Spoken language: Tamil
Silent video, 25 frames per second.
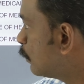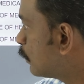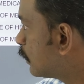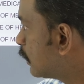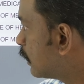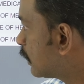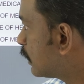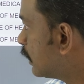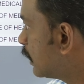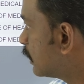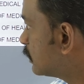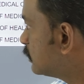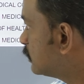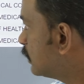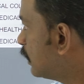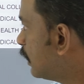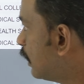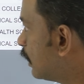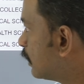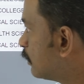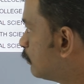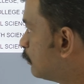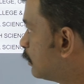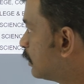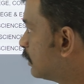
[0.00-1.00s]
கோட்டா கிடச்சா
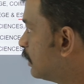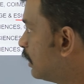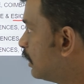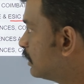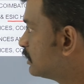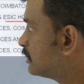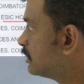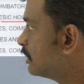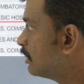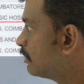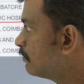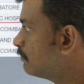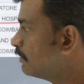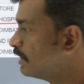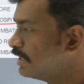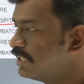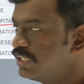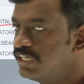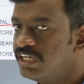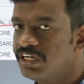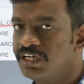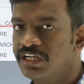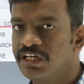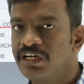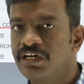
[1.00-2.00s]
அதை மட்டும் தான் நான் சேருவேன்
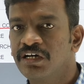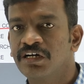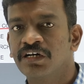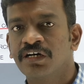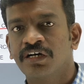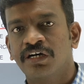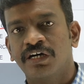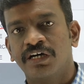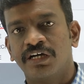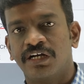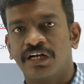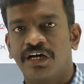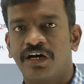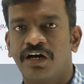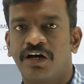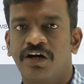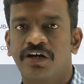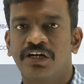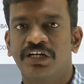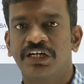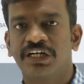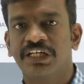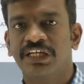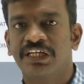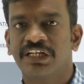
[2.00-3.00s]
இல்லைன்னா நான்
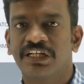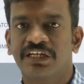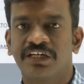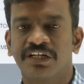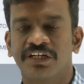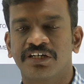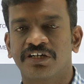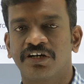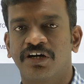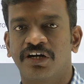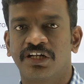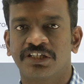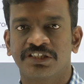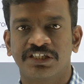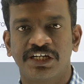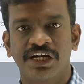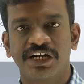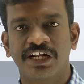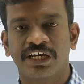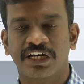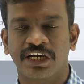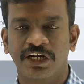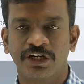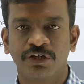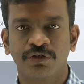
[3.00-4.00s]
ஆல்ரெடி இருக்கிற காலேஜ்லேயே
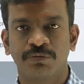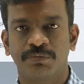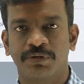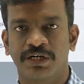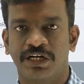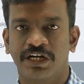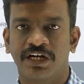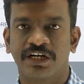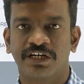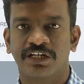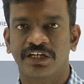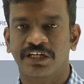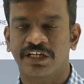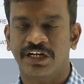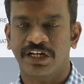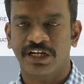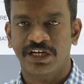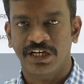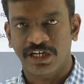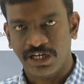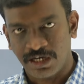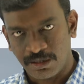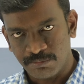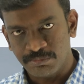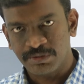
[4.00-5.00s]
நான் கன்யூ பண்ணலான்
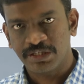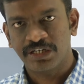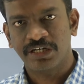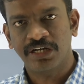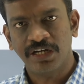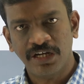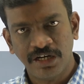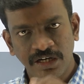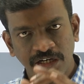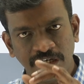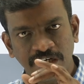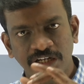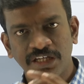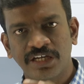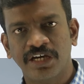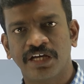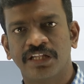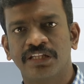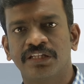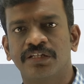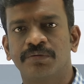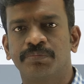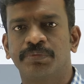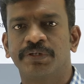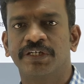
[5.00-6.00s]
இருக்கிறேன் அப்படின்னா நீங்கள்
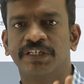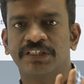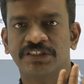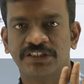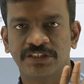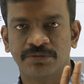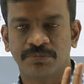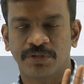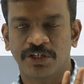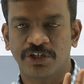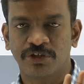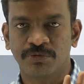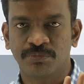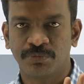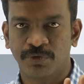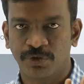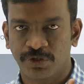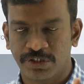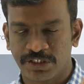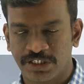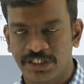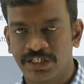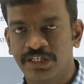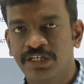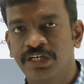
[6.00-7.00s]
அந்த பிஎஸ்சி மட்டும்
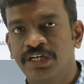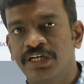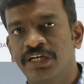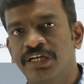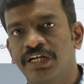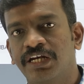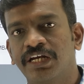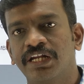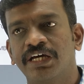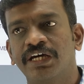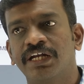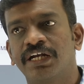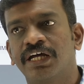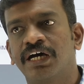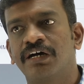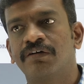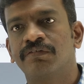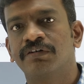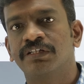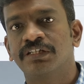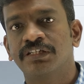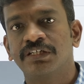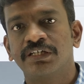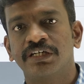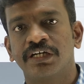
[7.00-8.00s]
போடுங்க இல்லை நான்
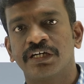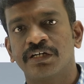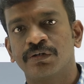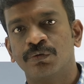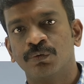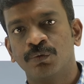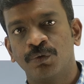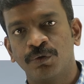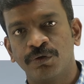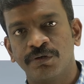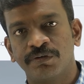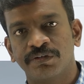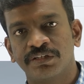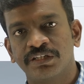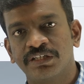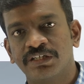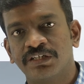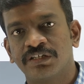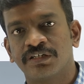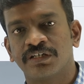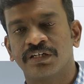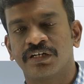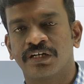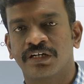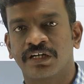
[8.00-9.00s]
வந்து எங்கள் ஊர் வந்து
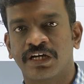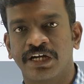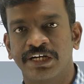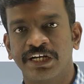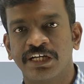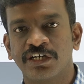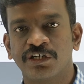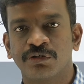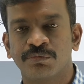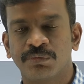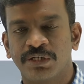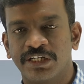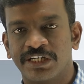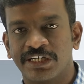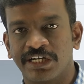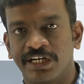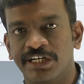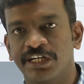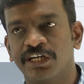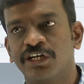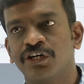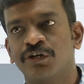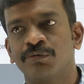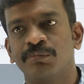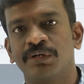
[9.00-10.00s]
கன்னியாகுமரி
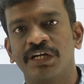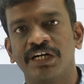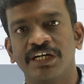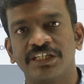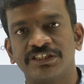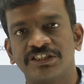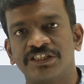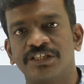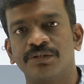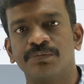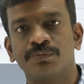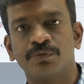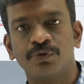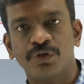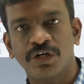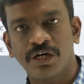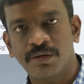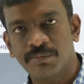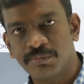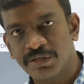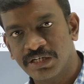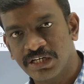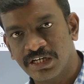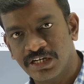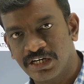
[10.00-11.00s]
கன்னியாகுமரியில் ஸ்ரீ
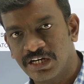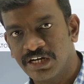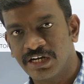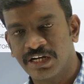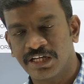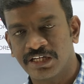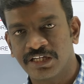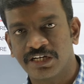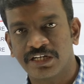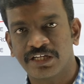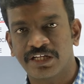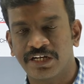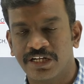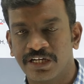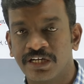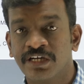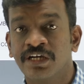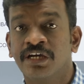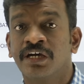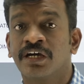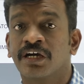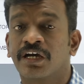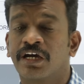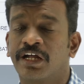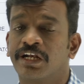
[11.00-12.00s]
மூகாம்பிகையில் நான் இருக்கிறேன்
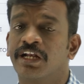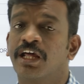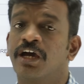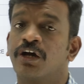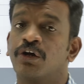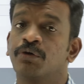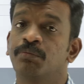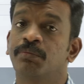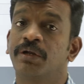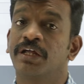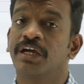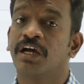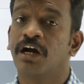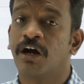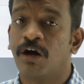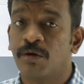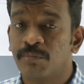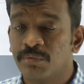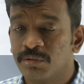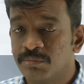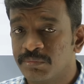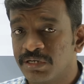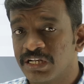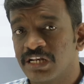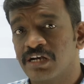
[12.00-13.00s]
கன்னியாகுமரி
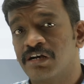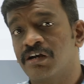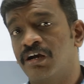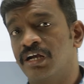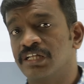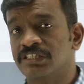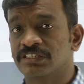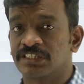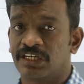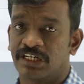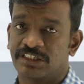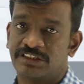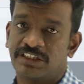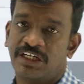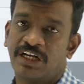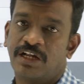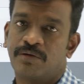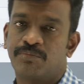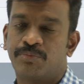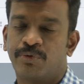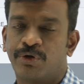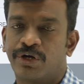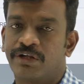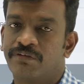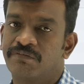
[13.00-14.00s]
கவர்மெண்ட் மெடிக்கல் காலேஜ் கிடச்சா
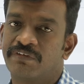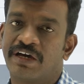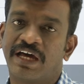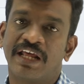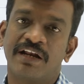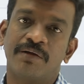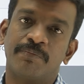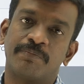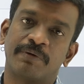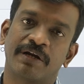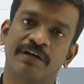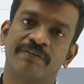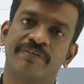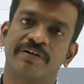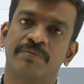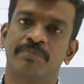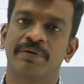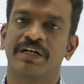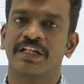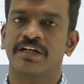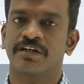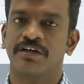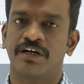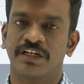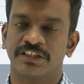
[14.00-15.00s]
நான் போகிறேன் வேறு ப்ரைவேட்
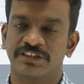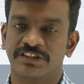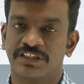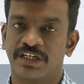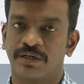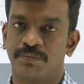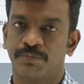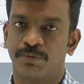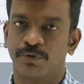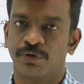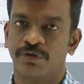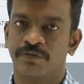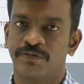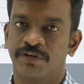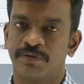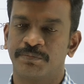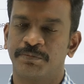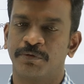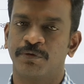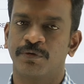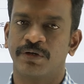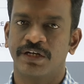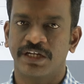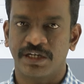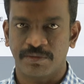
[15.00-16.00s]
மெடிக்கல் காலேஜுக்கு நான் போக
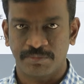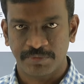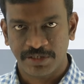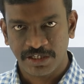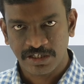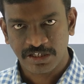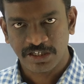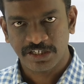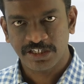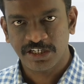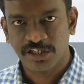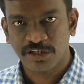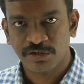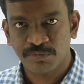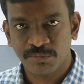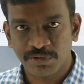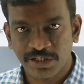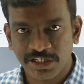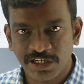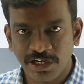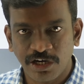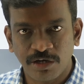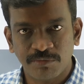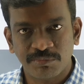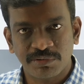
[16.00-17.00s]
விருப்பம் இல்லை அப்படின்னா
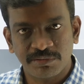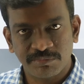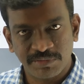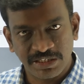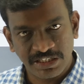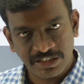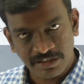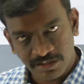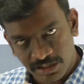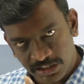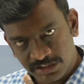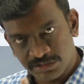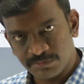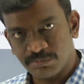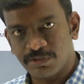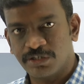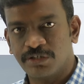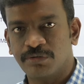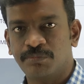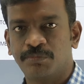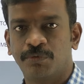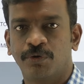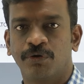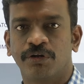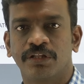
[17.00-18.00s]
கன்னியாகுமரி கவர்மெண்ட் மெடிக்கல் காலேஜ்
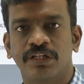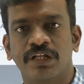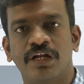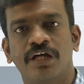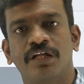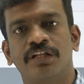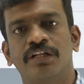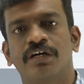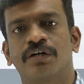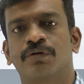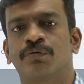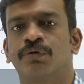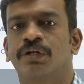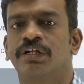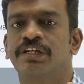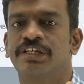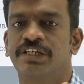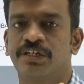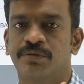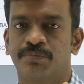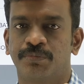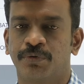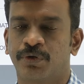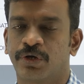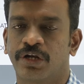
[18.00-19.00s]
மட்டும் போடுறதா இருந்தால் கூட
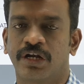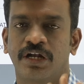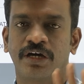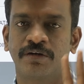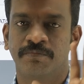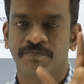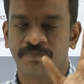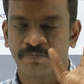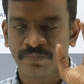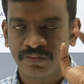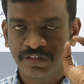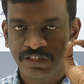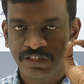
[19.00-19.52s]
நீங்கள் போடலாம்